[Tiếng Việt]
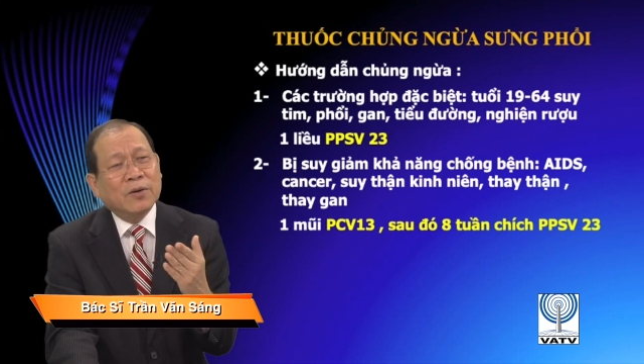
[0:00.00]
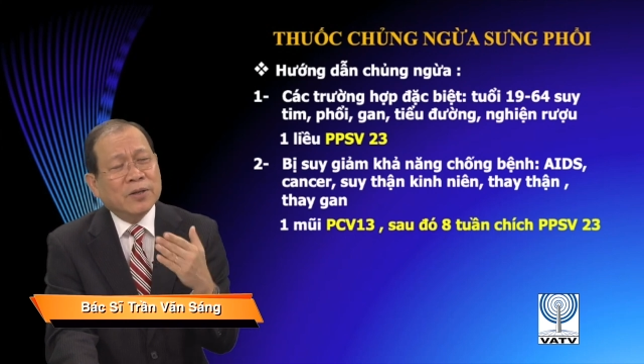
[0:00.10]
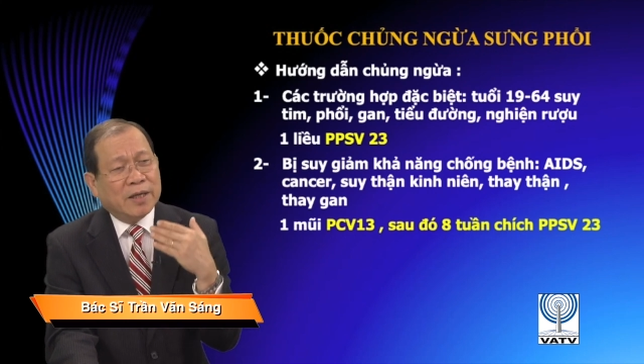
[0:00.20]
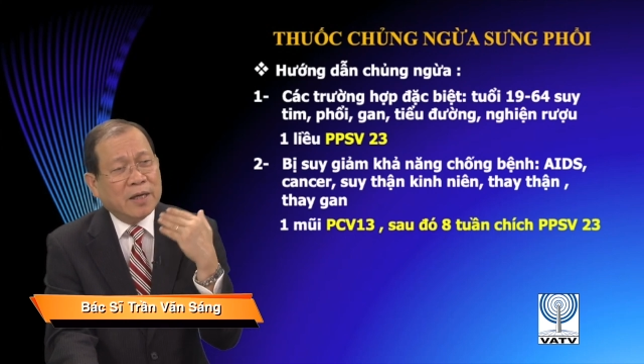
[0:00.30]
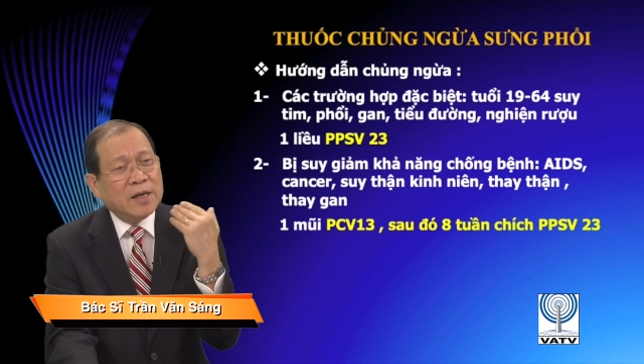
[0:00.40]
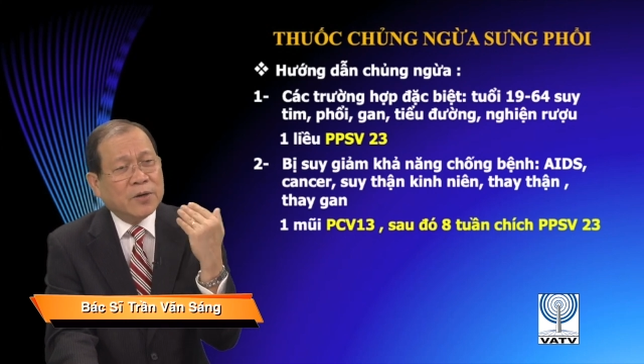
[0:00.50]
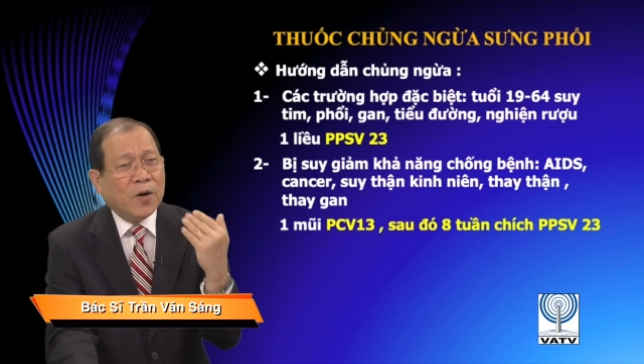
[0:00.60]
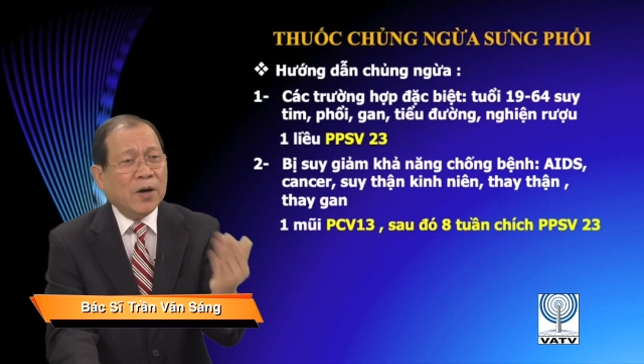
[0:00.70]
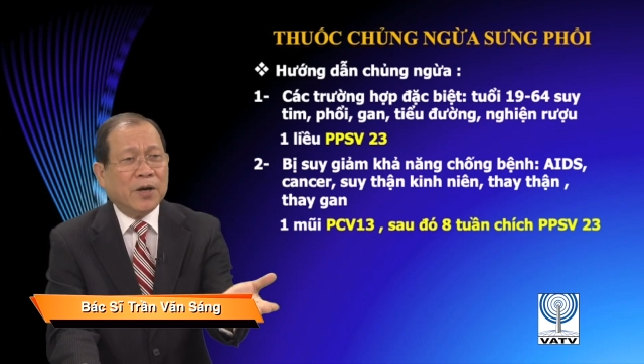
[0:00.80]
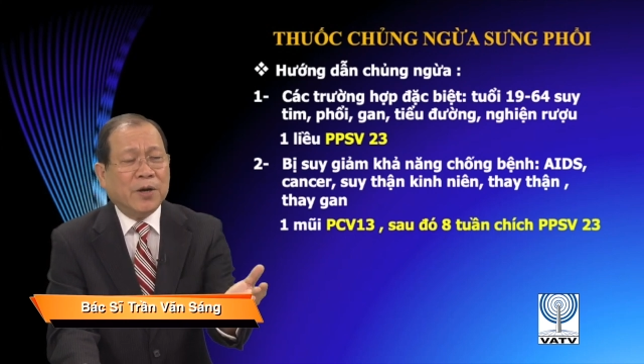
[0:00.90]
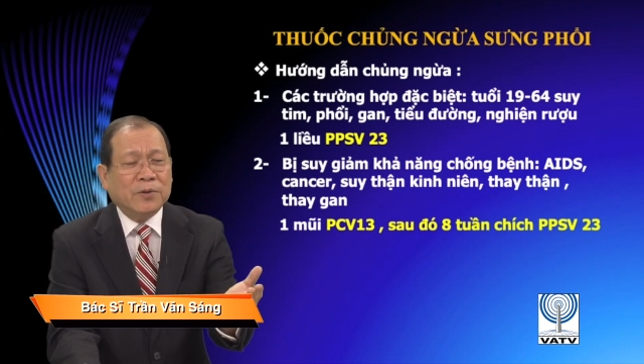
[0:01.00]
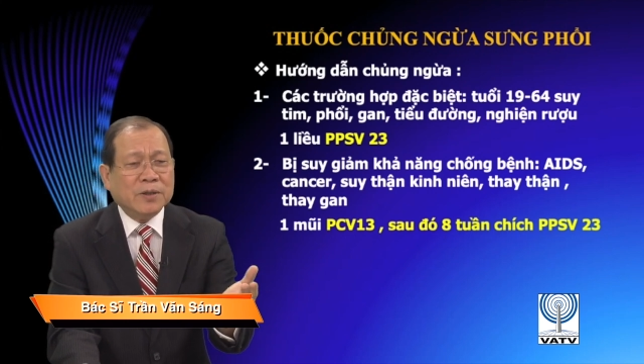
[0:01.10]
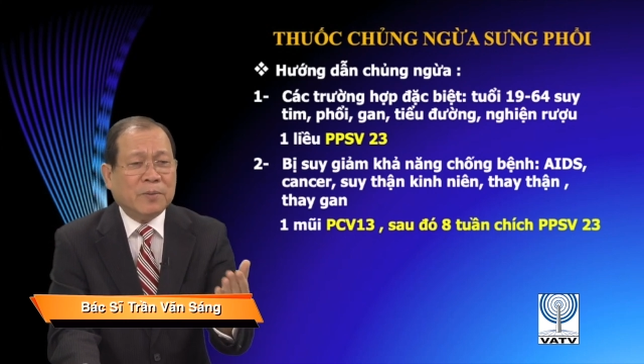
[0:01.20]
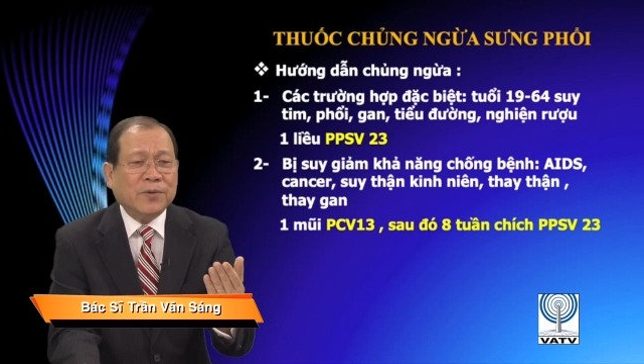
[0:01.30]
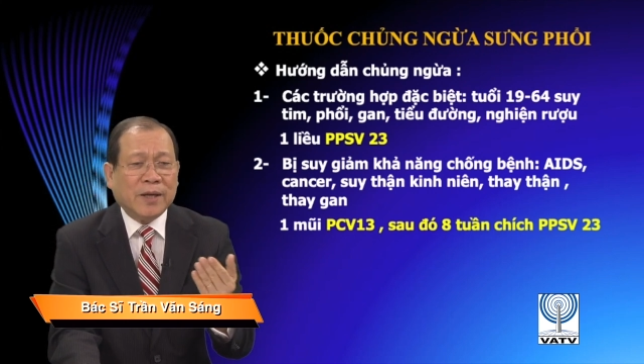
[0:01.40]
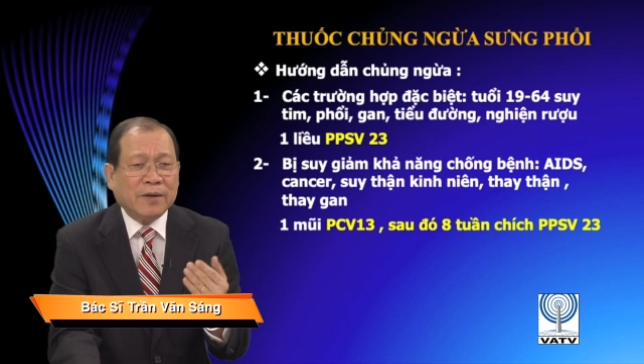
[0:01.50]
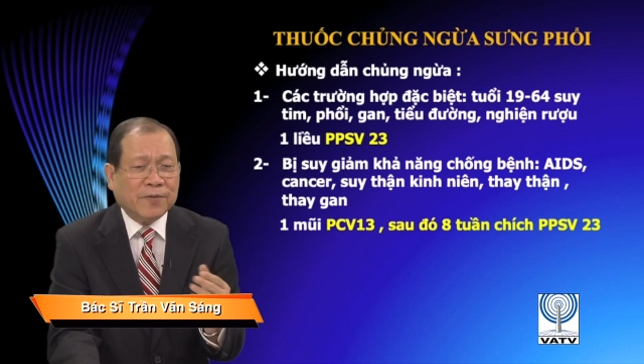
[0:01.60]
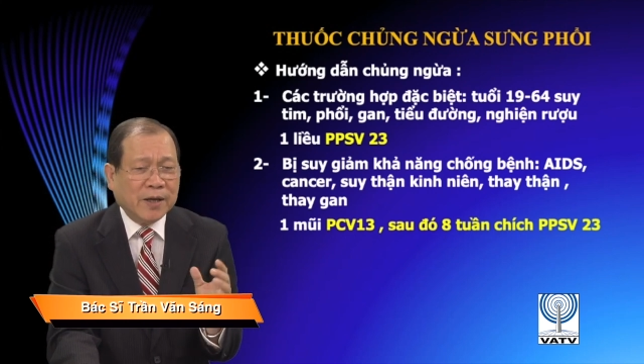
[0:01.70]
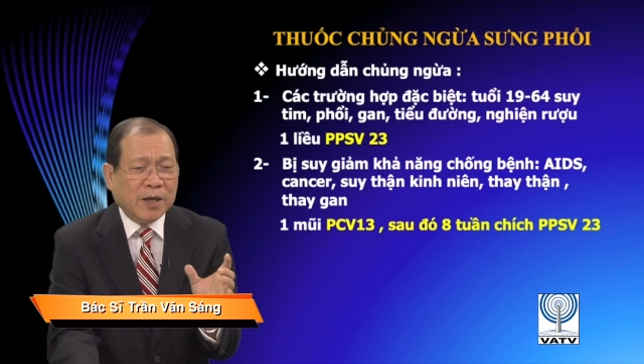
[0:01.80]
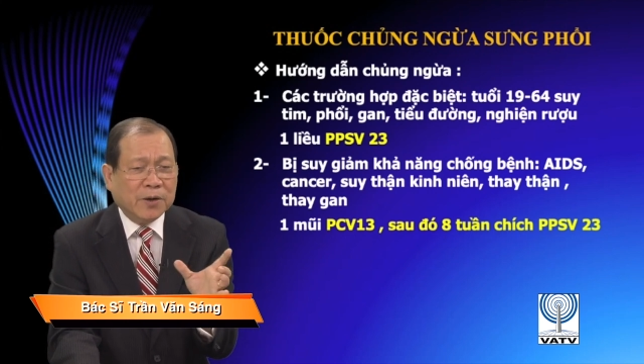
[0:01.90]
sẽ hơi khó hiểu nhưng mà quý vị
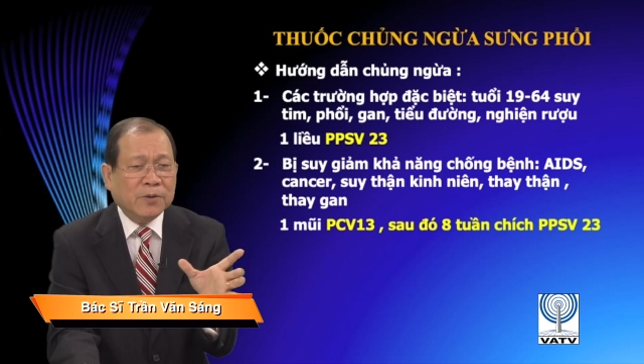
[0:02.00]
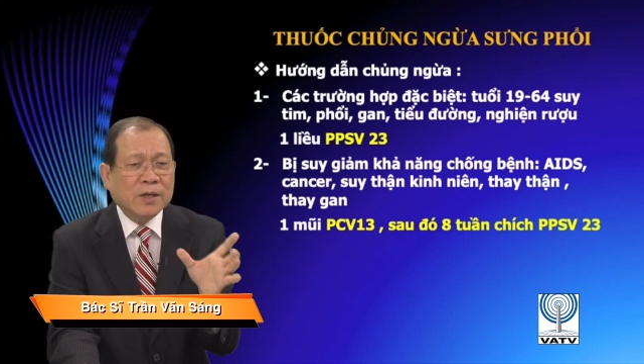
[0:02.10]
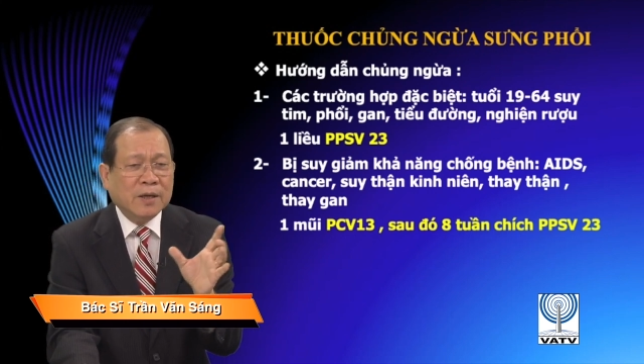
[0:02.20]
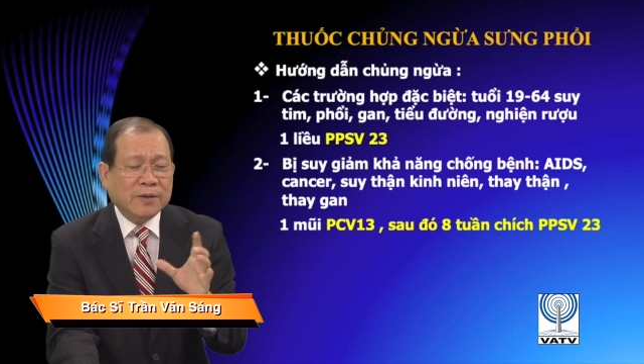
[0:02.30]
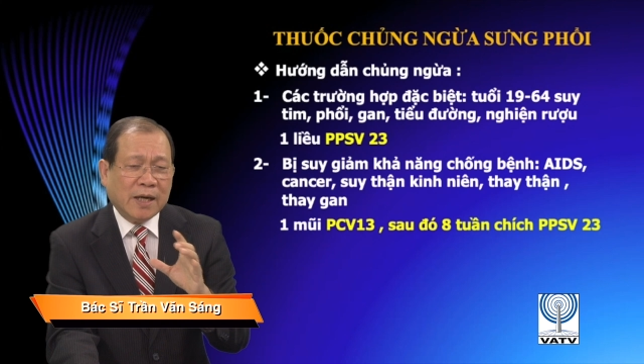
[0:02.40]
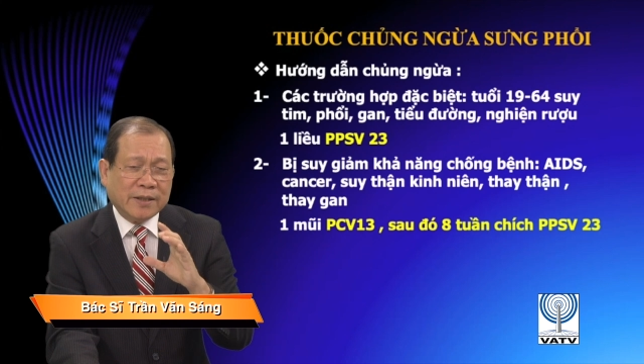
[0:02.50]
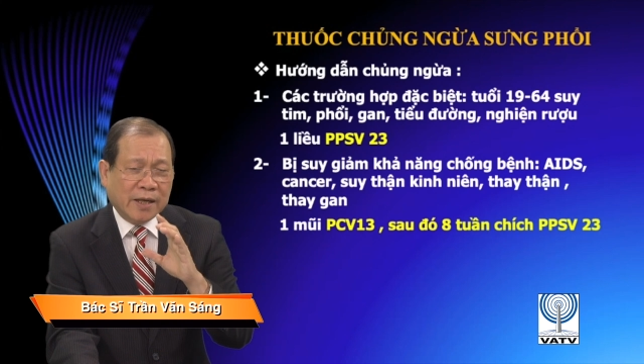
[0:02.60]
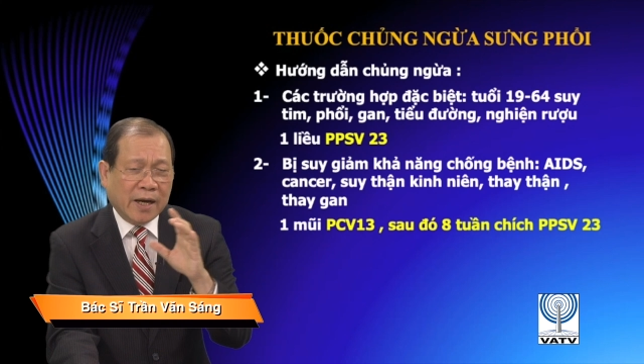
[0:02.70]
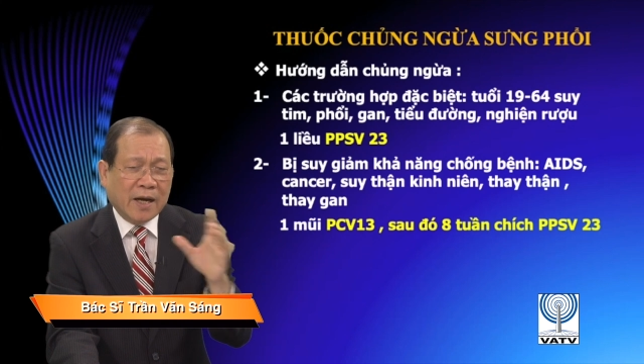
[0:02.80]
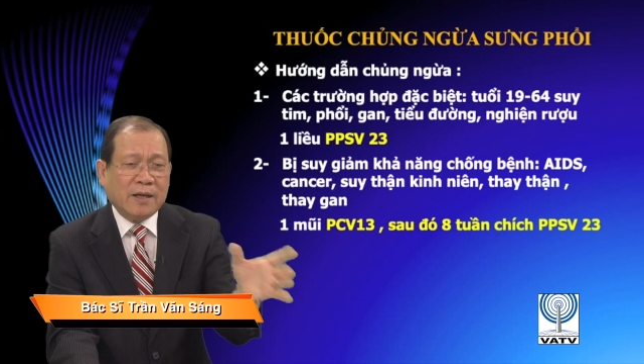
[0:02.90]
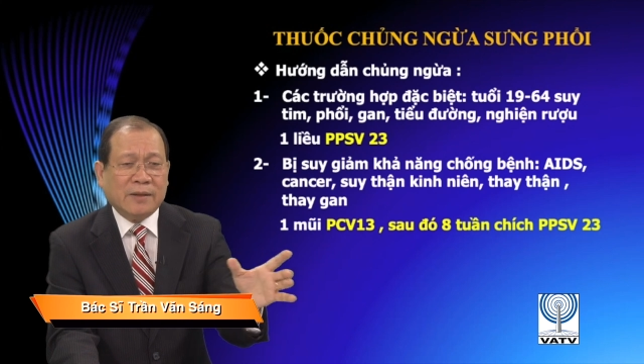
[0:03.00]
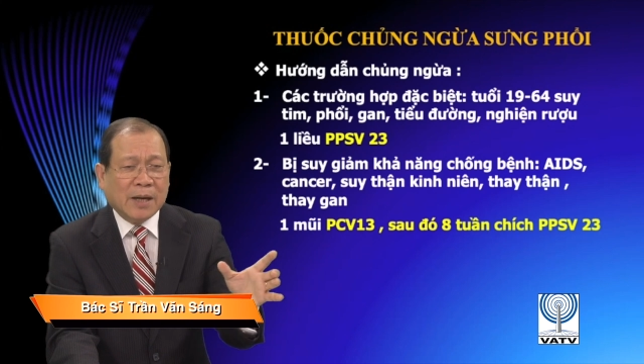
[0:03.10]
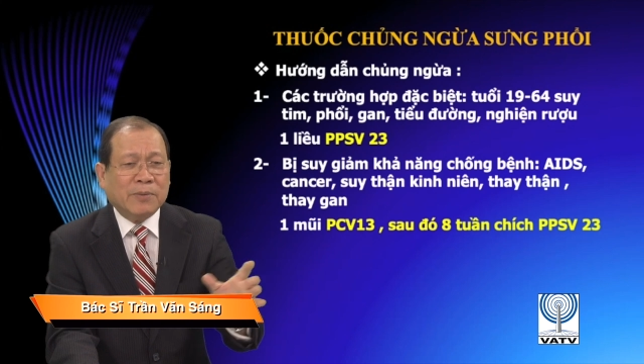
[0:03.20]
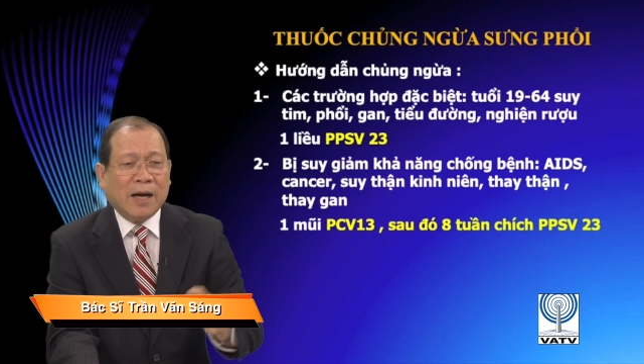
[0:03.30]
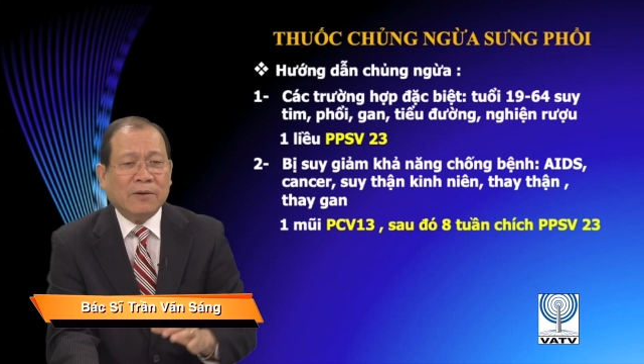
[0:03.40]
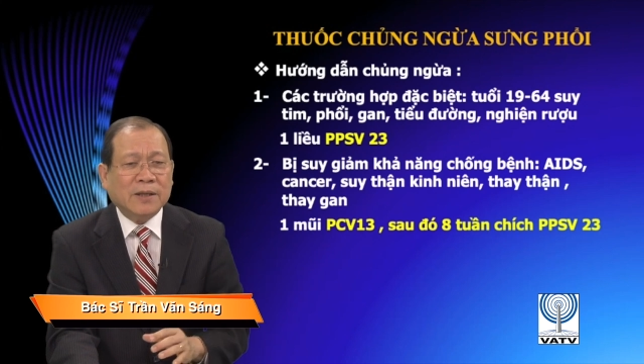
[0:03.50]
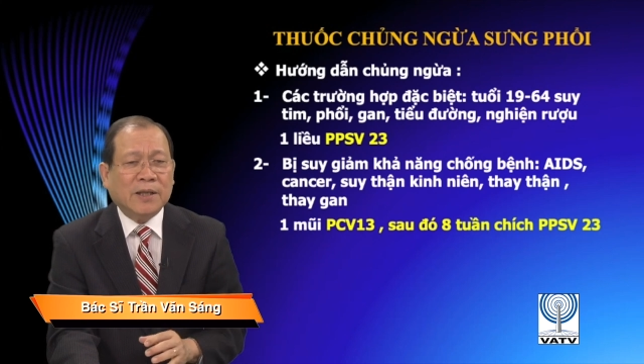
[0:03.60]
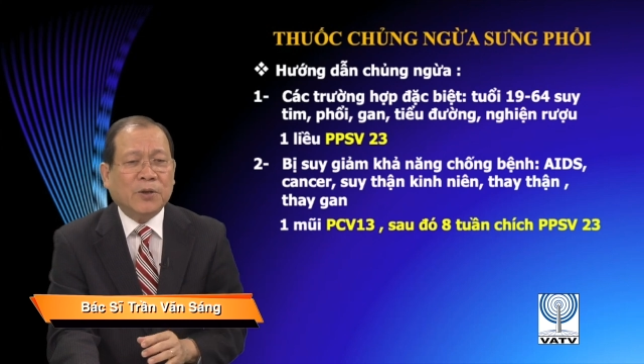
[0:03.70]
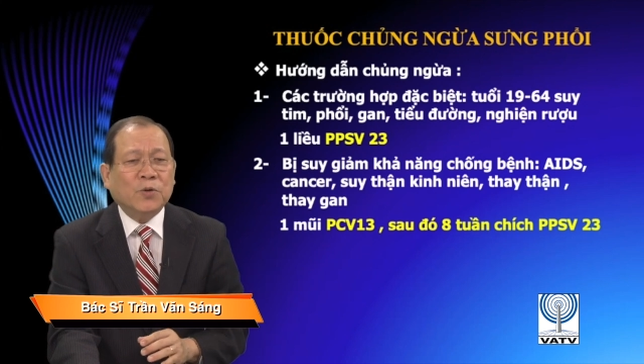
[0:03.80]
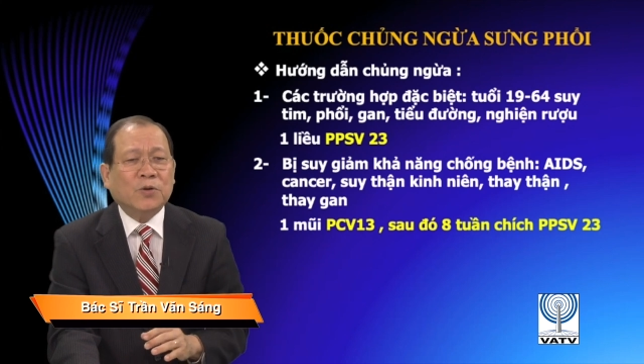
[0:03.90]
phải hiểu và sẽ tham khảo với
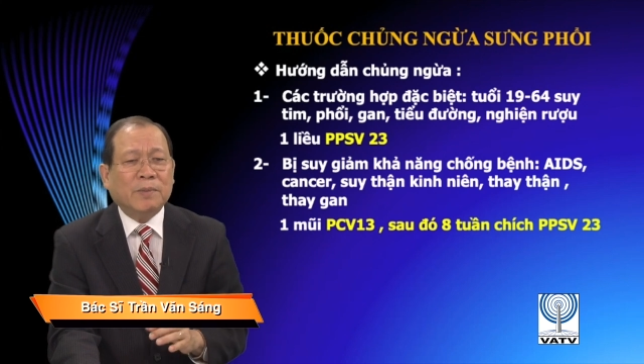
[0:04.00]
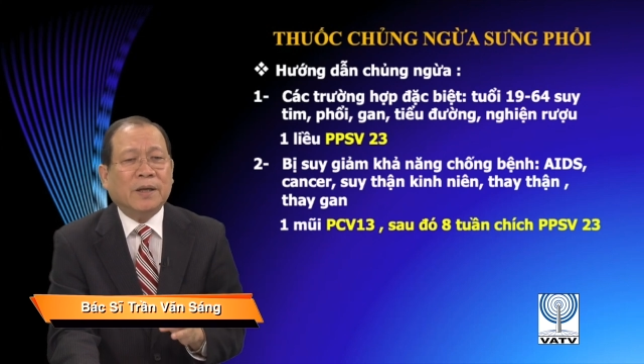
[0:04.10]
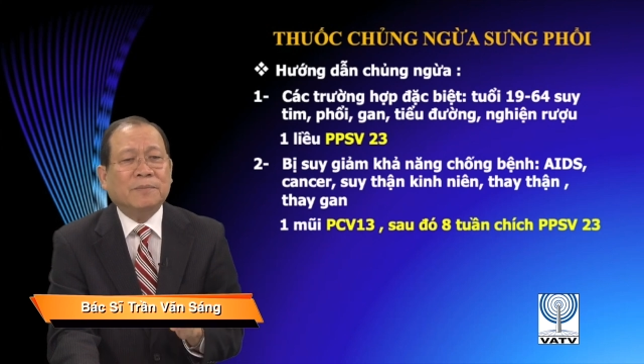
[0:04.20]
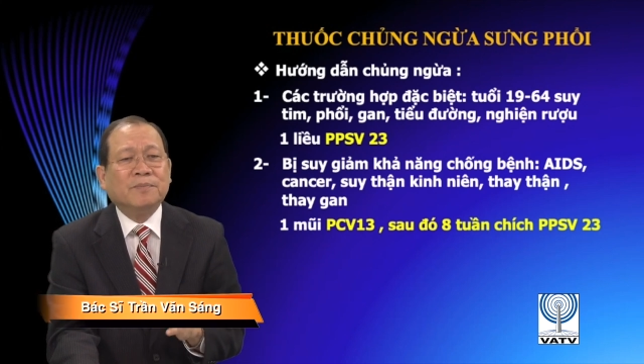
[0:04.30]
thầy thuốc của mình